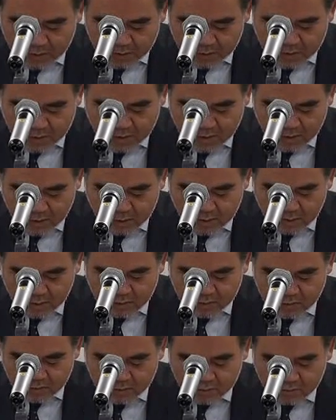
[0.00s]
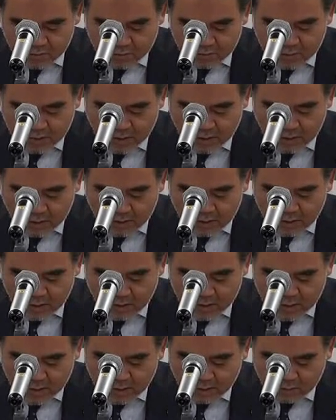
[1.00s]
支援ニーズ
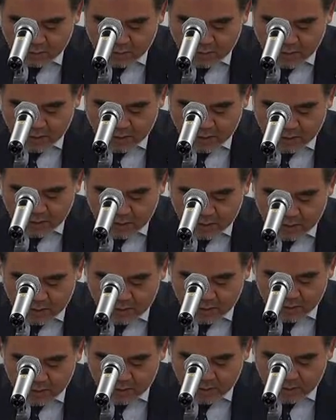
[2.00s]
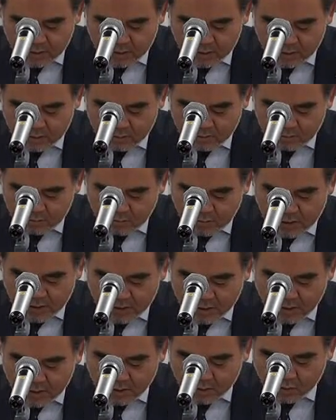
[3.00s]
が拡大、ま
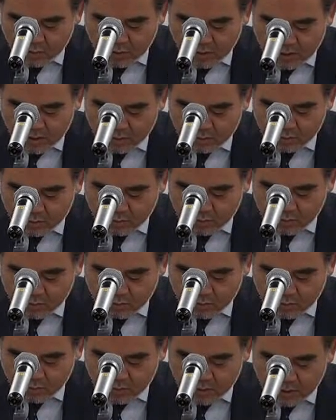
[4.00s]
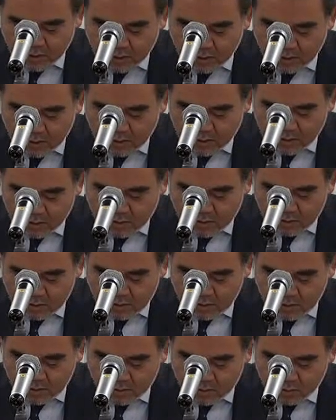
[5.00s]
あ、傾向にあるということで、
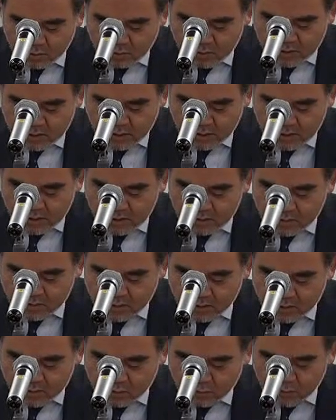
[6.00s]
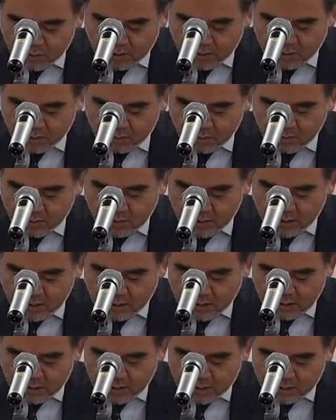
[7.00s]
そうしたニーズが増大する
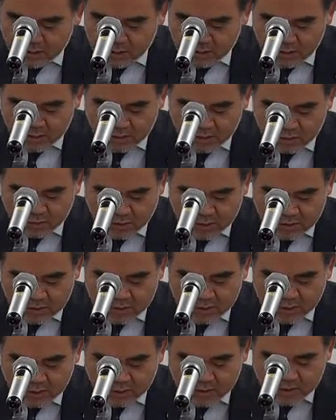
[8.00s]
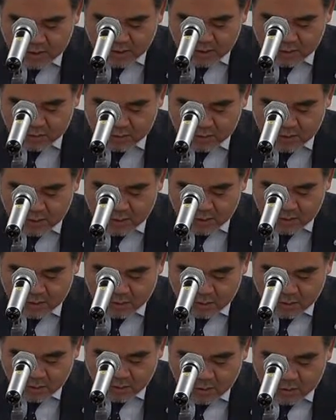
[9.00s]
中、平成28年4月に、
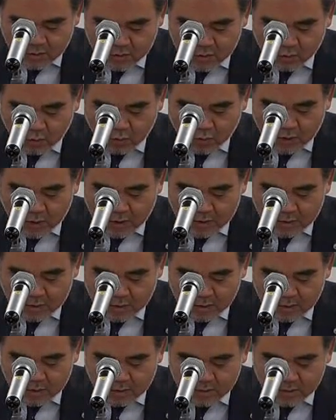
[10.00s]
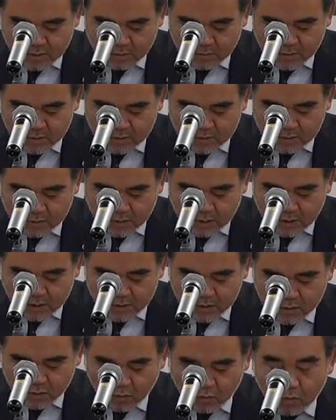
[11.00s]
障害者差別
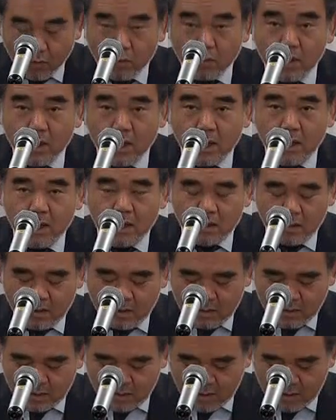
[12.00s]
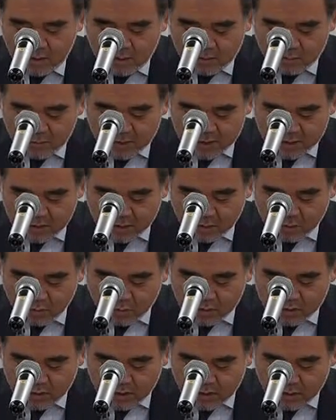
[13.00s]
解消法がまあ、施
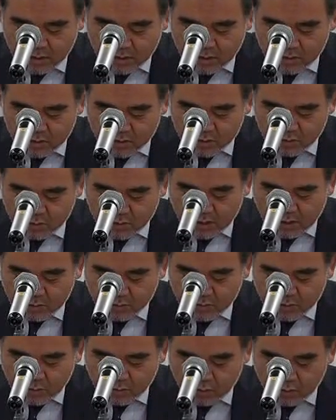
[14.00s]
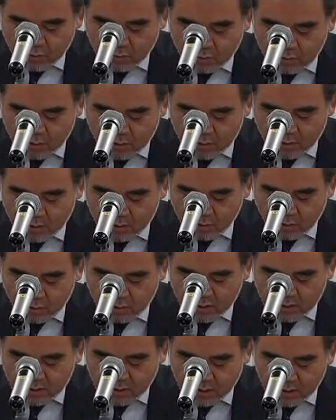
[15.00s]
行され、就学上の
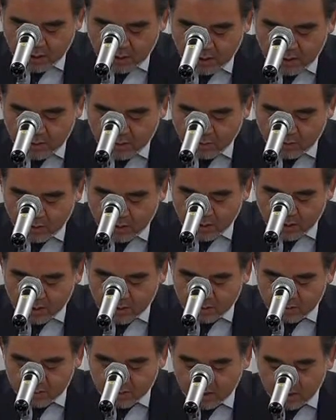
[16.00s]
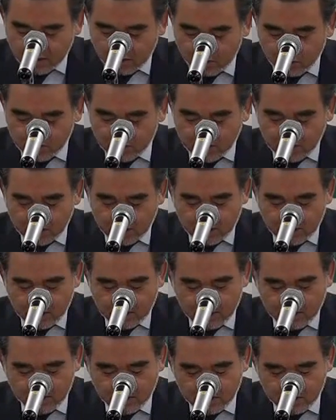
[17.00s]
合理的配慮の円滑化が法的
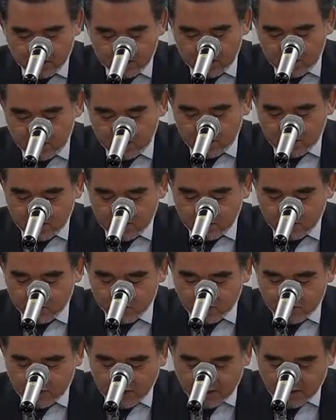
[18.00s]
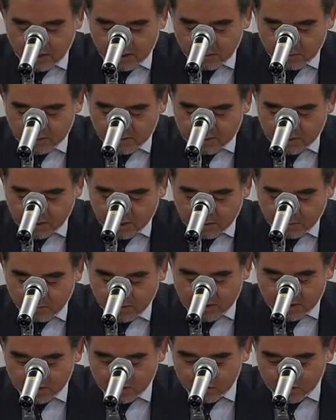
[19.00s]
に義務付けられましたが、
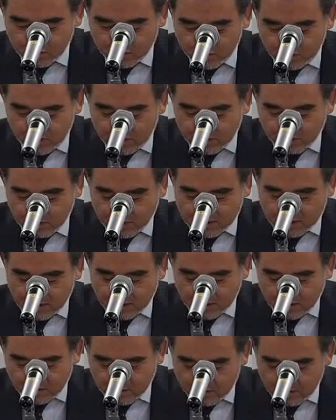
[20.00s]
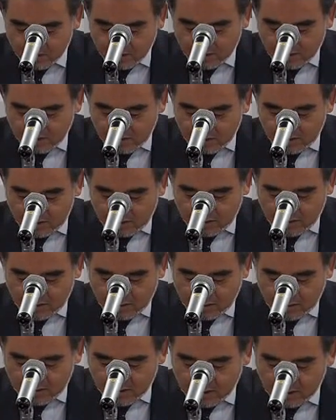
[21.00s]
まあ、十分にまだ、
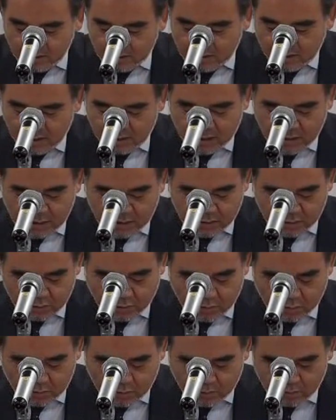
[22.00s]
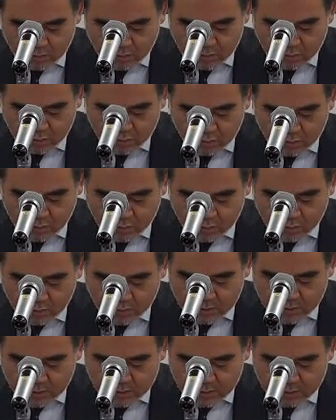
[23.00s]
えなっていないというこ
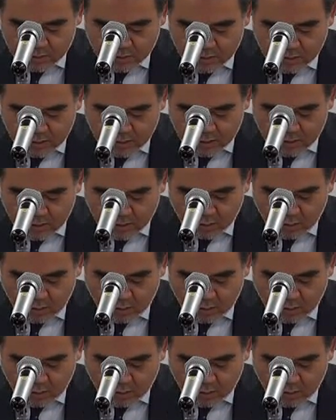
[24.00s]
とでですね、